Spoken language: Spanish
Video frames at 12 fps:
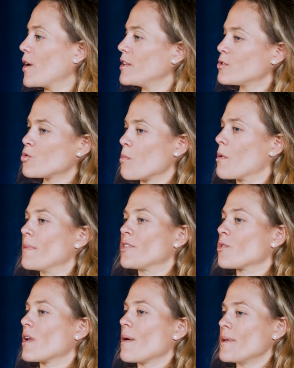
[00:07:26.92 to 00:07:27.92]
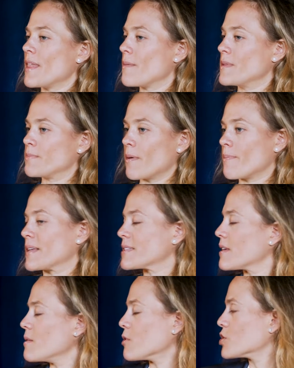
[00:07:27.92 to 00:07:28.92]
pero en su momento en la vida mis
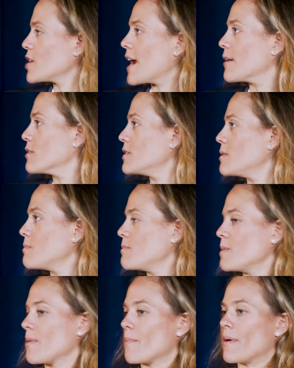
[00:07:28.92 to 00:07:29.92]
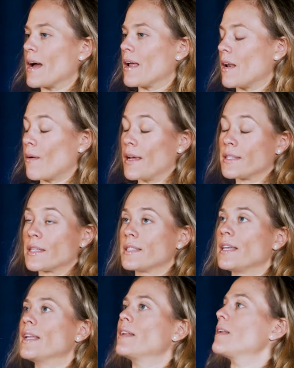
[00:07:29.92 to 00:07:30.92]
papás se divorciaron y mi papá, la verdad es que
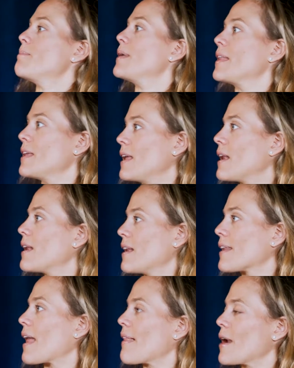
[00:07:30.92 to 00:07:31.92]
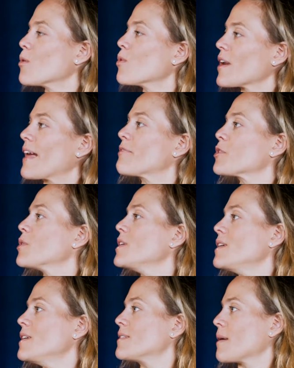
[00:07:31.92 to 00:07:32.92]
sí, le perdí el radar un rato
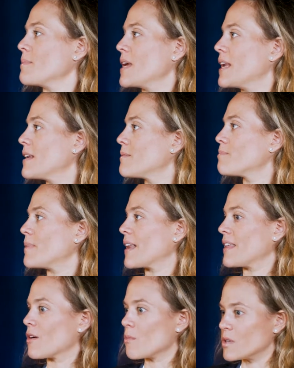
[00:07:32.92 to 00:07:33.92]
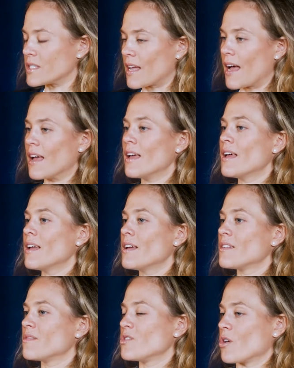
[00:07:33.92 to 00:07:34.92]
y, también perdí como esta
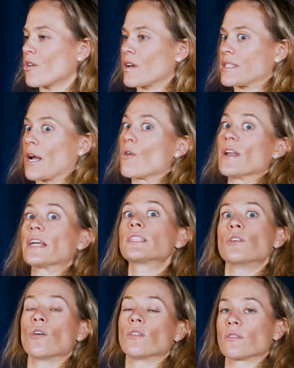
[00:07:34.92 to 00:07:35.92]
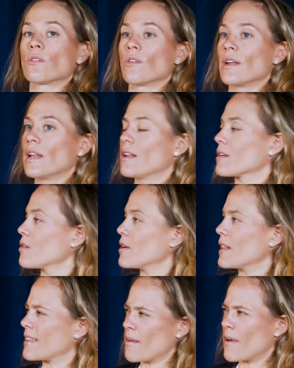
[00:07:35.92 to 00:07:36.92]
yo creo que esta conexión con el,
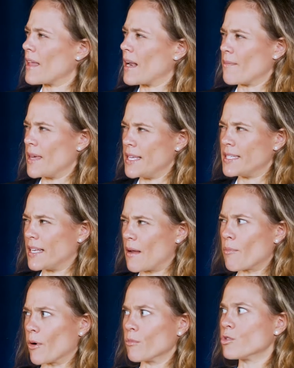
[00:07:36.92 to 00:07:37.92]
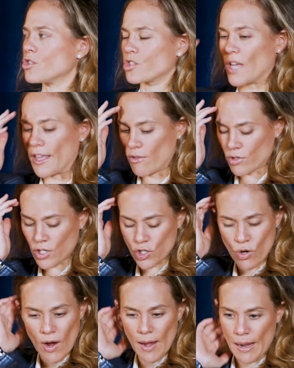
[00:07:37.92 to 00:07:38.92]
con el tema de la medicina por muchos años. De
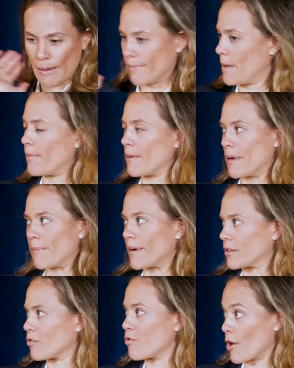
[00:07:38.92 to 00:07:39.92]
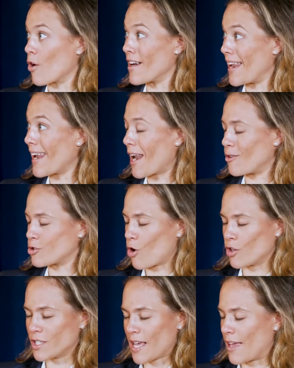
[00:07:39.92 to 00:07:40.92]
hecho, mi primer parto fui con él a los
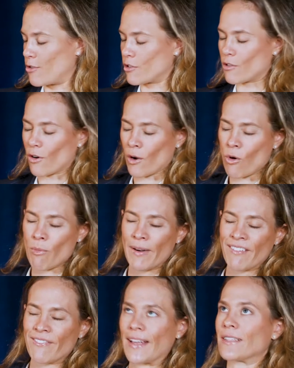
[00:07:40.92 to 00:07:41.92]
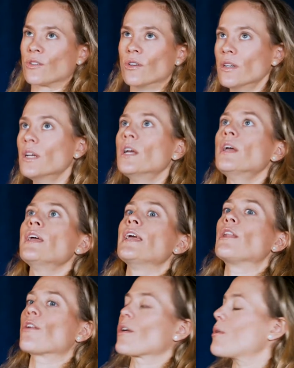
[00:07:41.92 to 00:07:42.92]
11 años, lo recuerdo perfecto
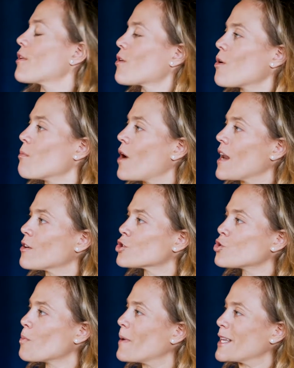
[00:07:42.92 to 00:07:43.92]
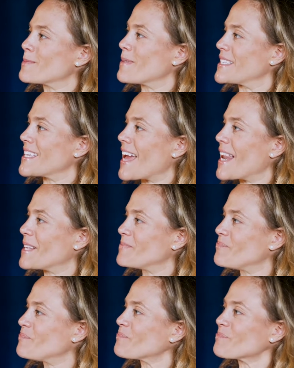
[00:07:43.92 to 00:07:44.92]
y lo recuerdo o sea, ¿no te traumaste a los
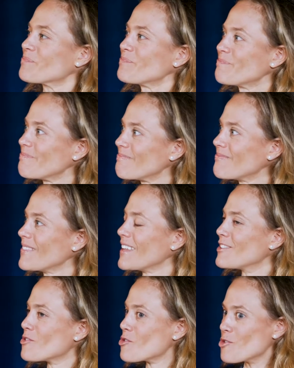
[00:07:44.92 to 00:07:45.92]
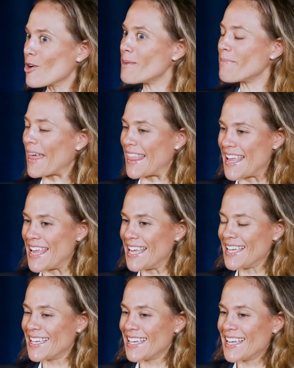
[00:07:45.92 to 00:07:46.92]
11 años? No, yo le
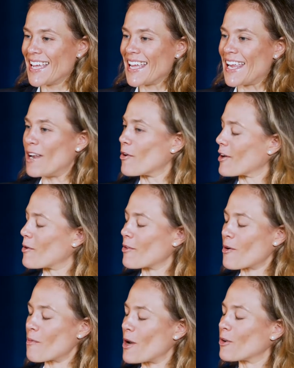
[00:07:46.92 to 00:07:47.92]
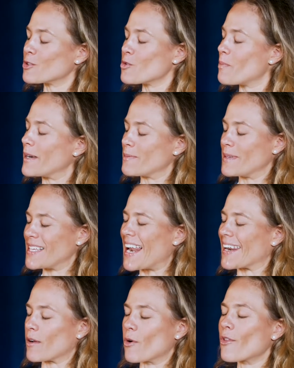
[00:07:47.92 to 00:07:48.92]
pedí y lo recuerdo como algo súper
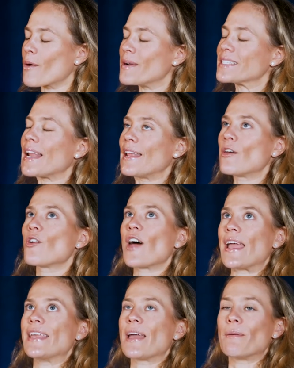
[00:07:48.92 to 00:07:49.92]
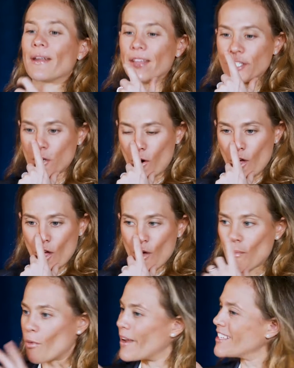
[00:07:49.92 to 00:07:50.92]
especial. Recuerdo haber salido de ahí y haber dicho,
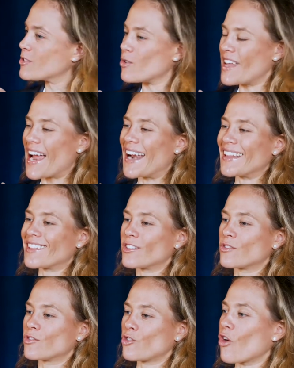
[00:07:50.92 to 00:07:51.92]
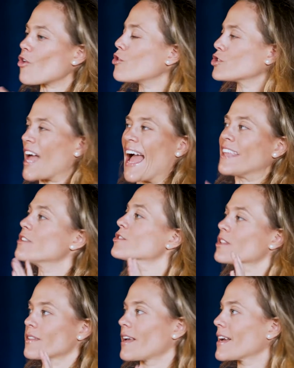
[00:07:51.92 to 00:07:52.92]
voy a estudiar todos los
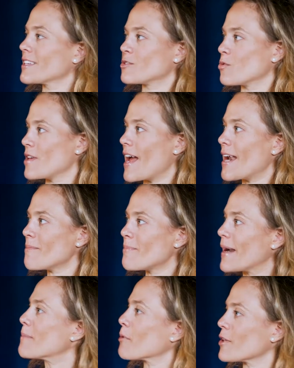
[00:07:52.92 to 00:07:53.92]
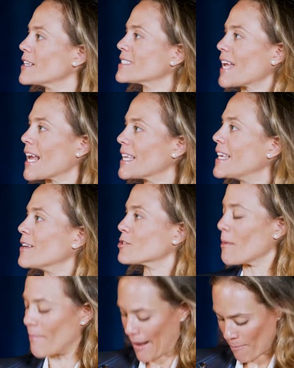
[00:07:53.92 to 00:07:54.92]
años que tenga que estudiar para poder estar aquí,
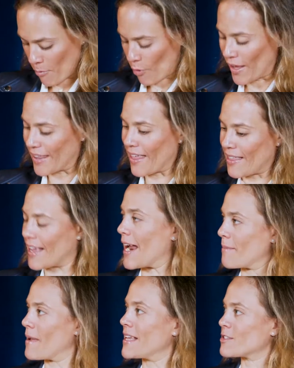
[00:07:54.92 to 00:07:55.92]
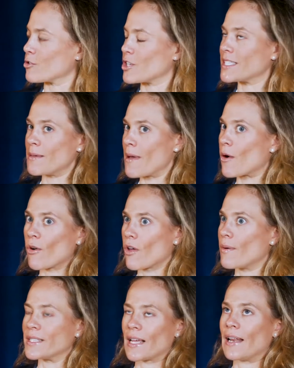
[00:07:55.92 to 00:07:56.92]
o sea, para poder dedicarme a esto. O sea, sí me
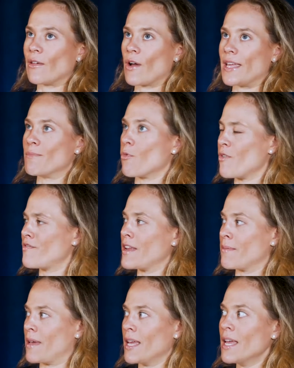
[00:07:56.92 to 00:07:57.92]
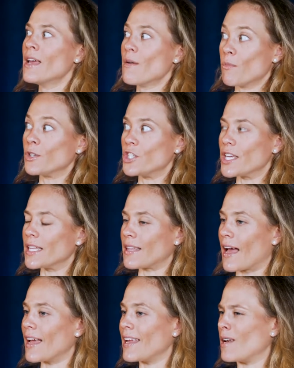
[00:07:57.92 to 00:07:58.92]
acuerdo haber salido ahí muy firme, muy
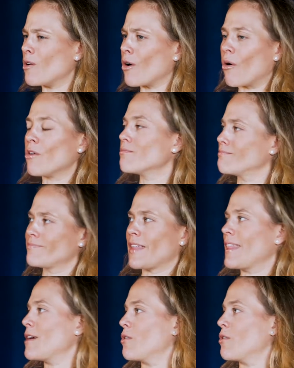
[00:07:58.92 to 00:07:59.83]
chiquita, y luego, te